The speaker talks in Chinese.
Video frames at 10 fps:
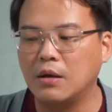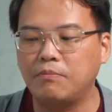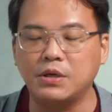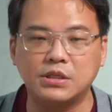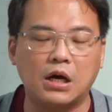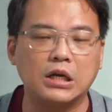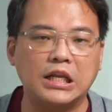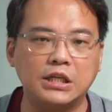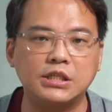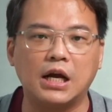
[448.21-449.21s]
比较
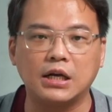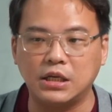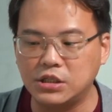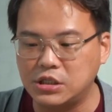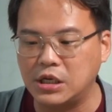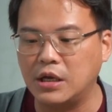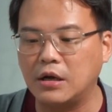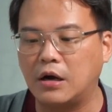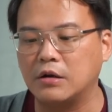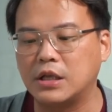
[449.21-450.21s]
理想一些
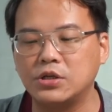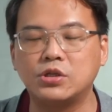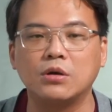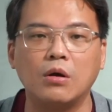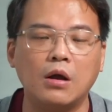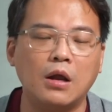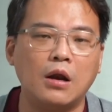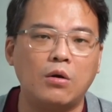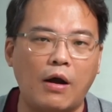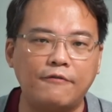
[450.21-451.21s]
啊，但是
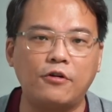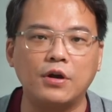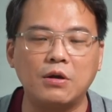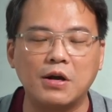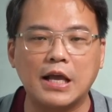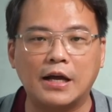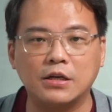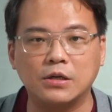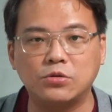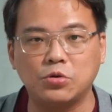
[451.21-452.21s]
r a f f o 因为它
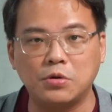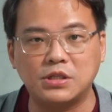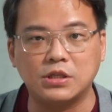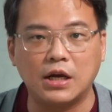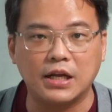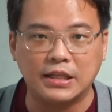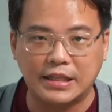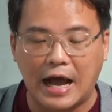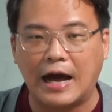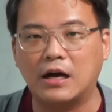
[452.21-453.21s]
的绝对值很
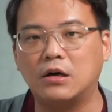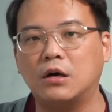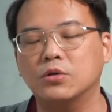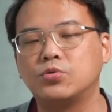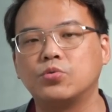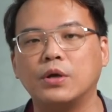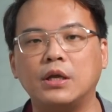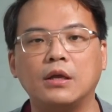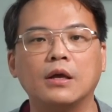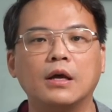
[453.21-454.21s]
大哦，所
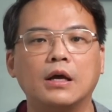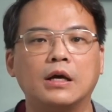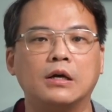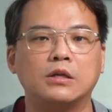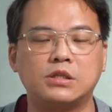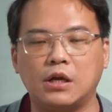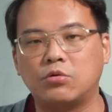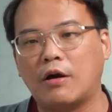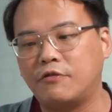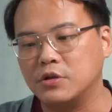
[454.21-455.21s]
以只要
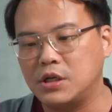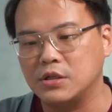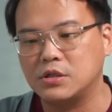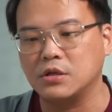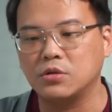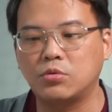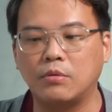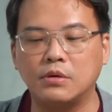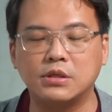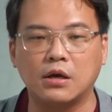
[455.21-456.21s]
r a f f o 欠车，
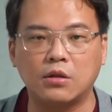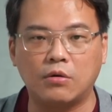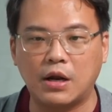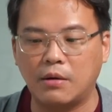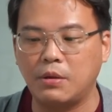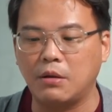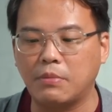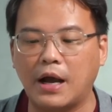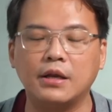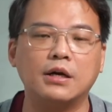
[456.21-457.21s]
对于整个头大的品
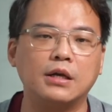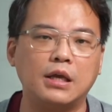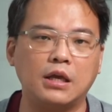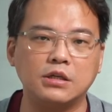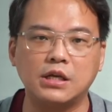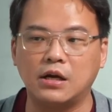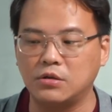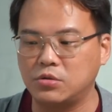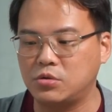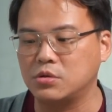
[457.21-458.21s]
牌呢影响
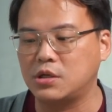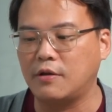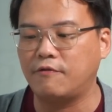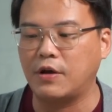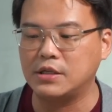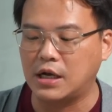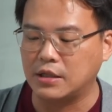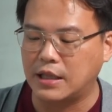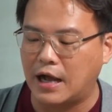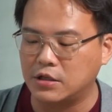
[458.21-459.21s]
就是非
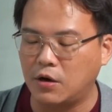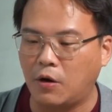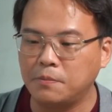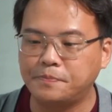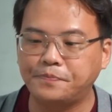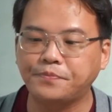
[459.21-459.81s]
常大的喽。